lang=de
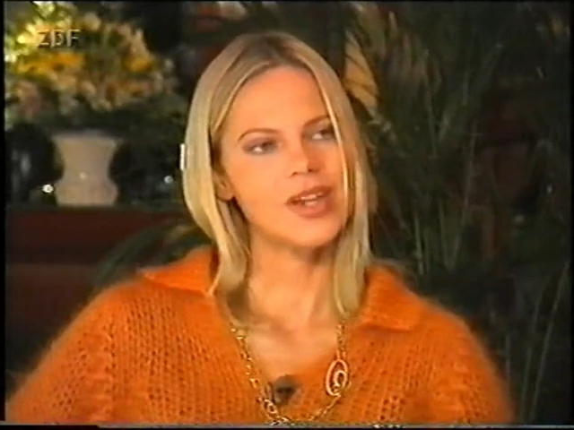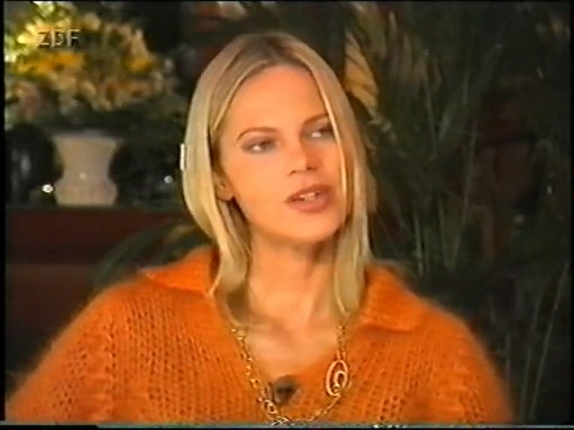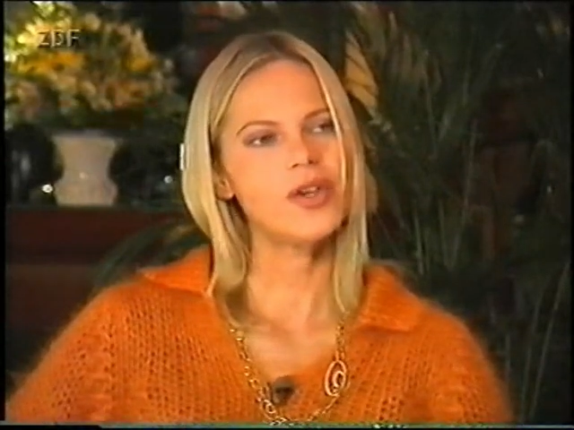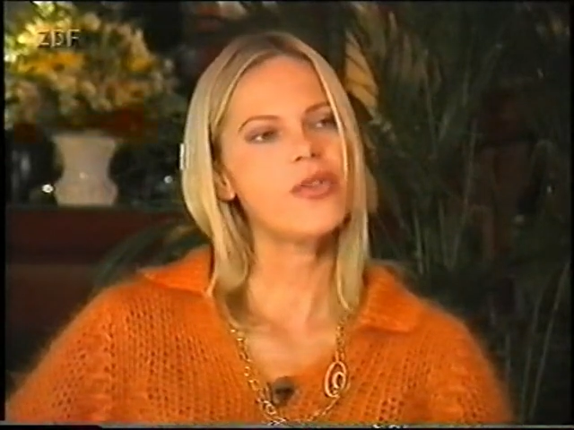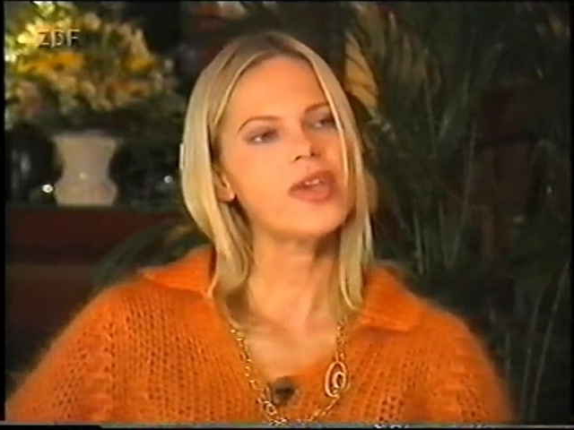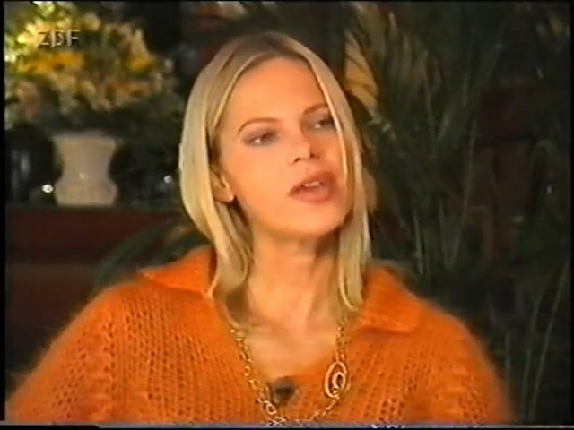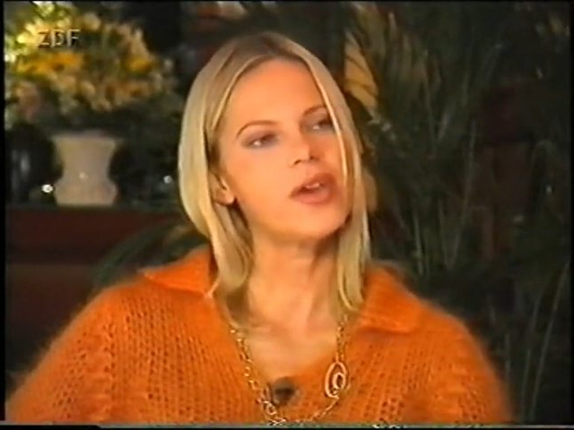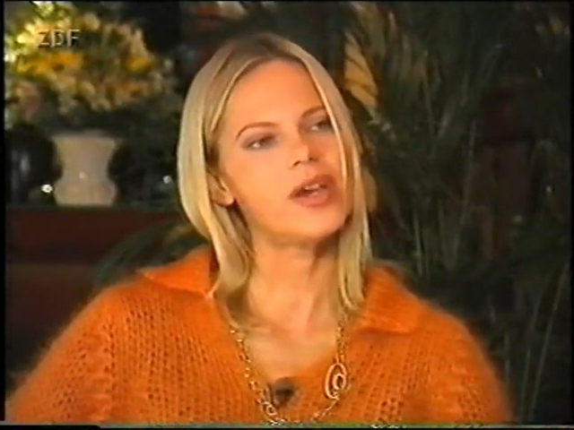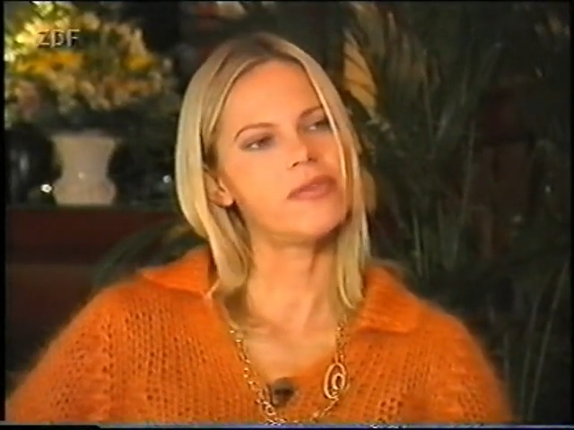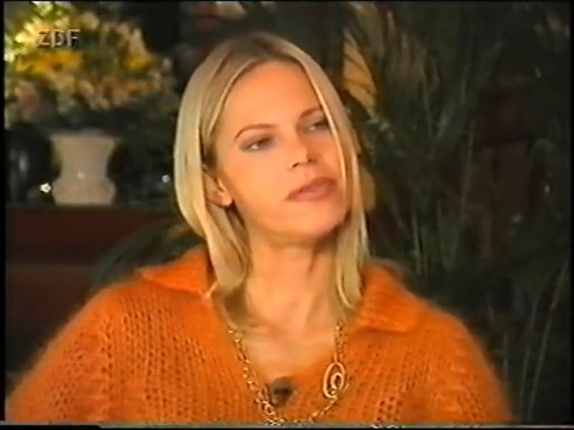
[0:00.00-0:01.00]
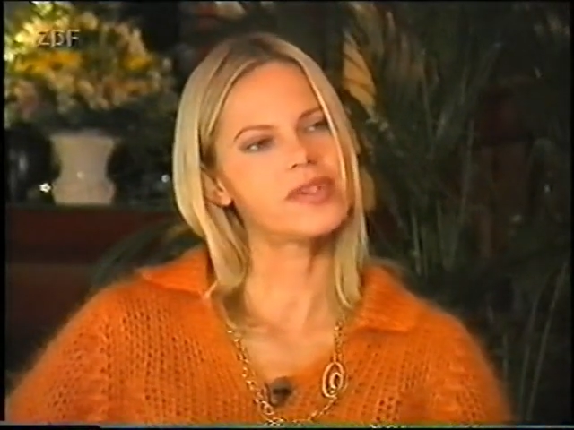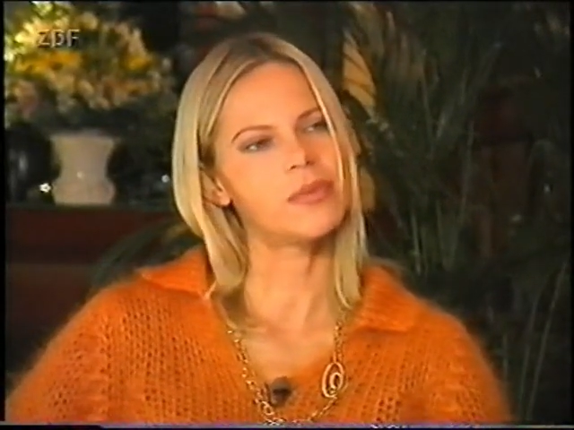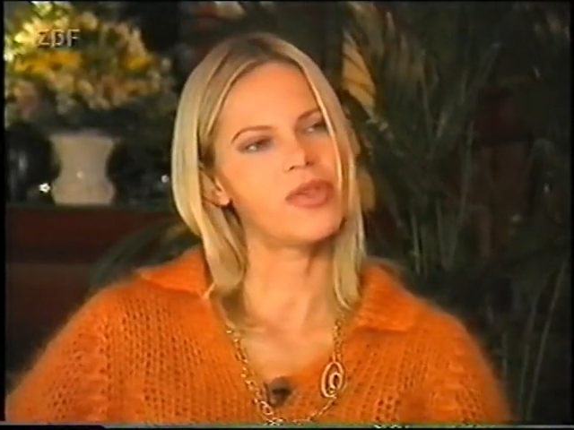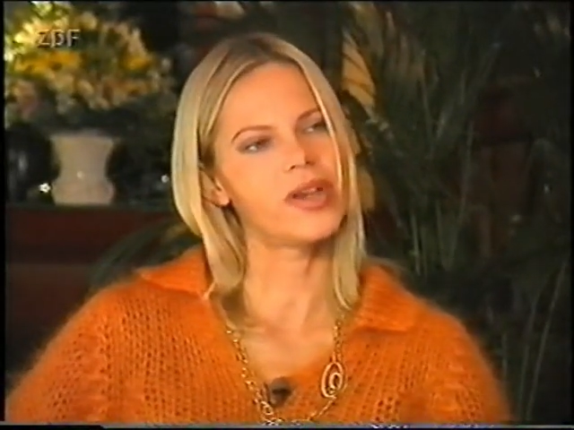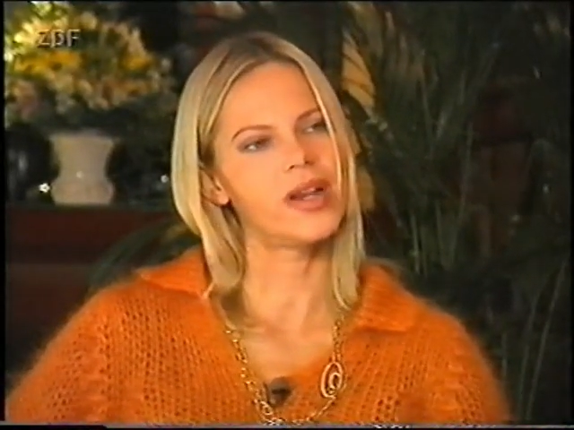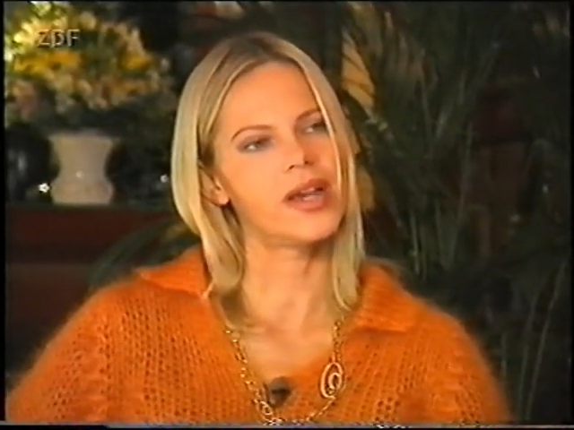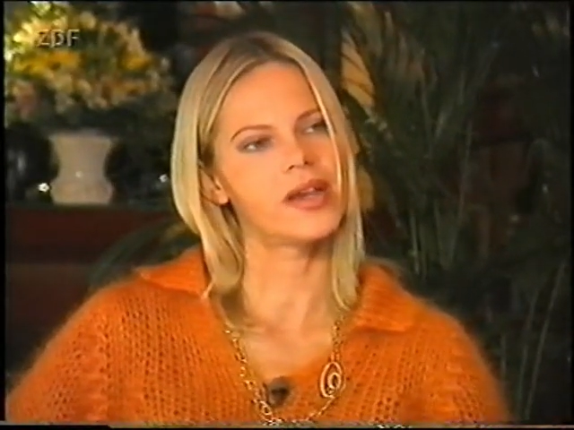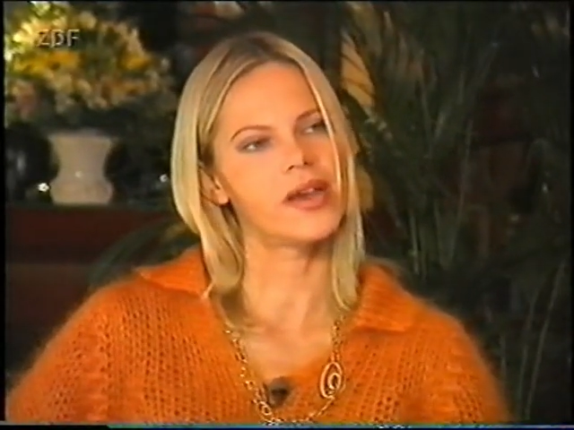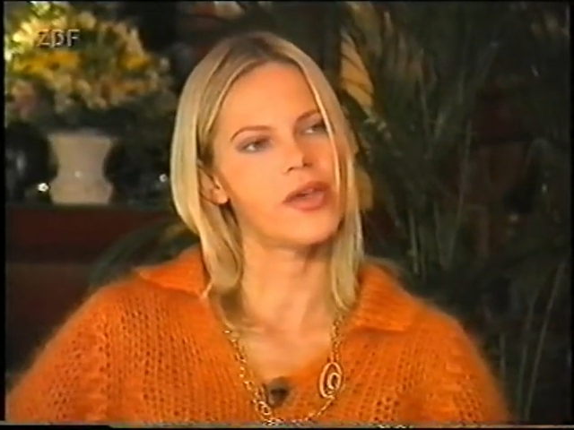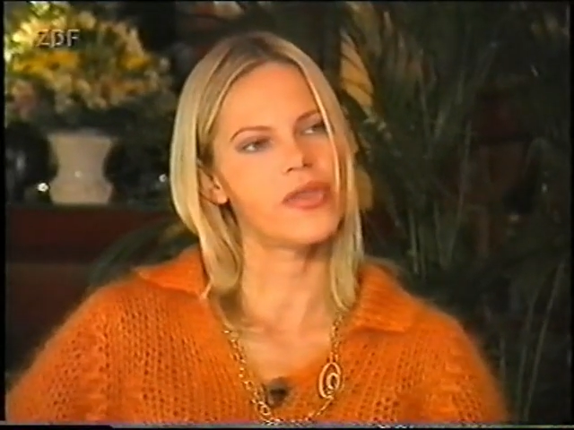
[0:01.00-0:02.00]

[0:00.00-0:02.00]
Setzen wir immer wieder Trends.